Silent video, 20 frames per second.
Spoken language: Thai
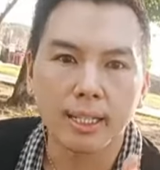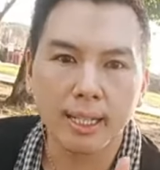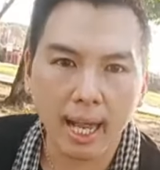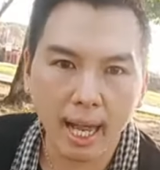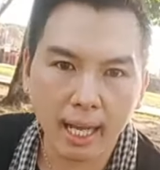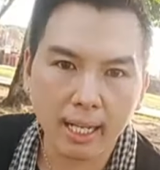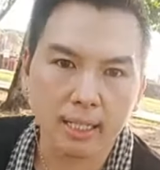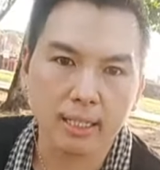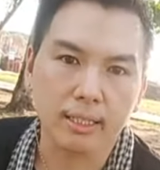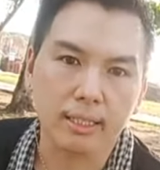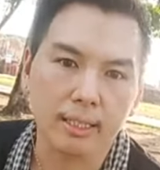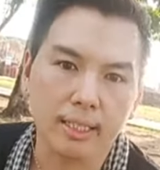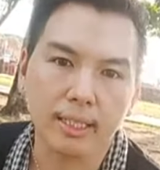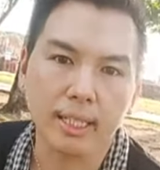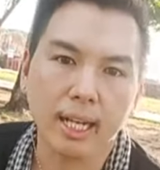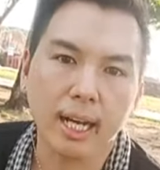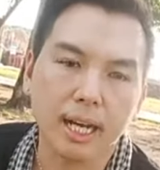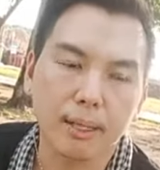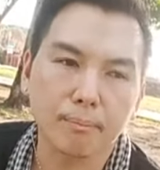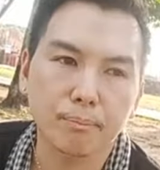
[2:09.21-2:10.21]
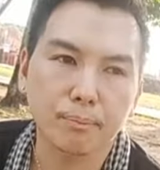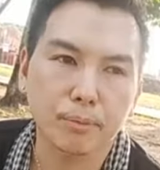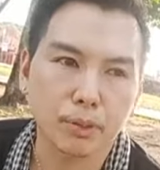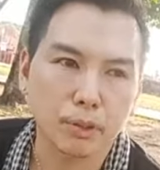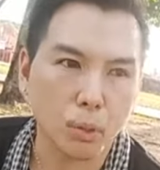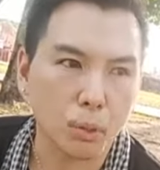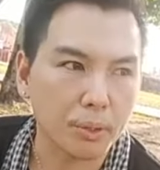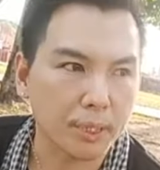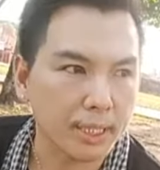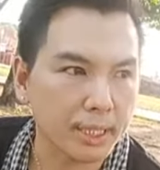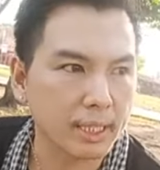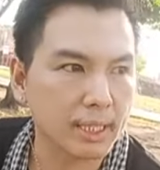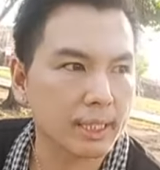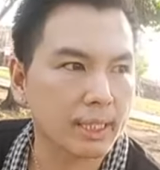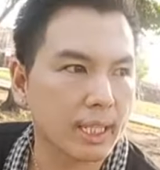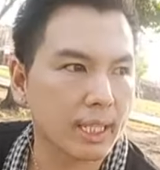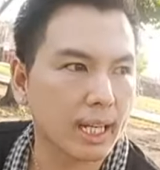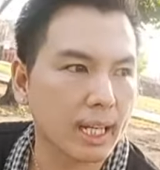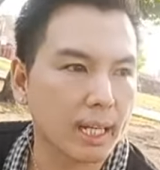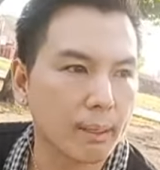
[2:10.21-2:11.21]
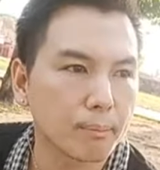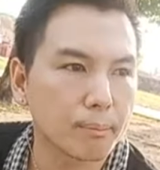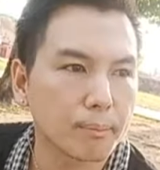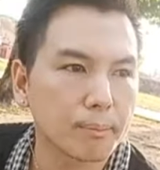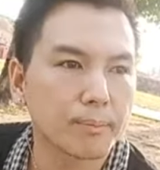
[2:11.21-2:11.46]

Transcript: นั่งนะครับตรงนี้นะครับ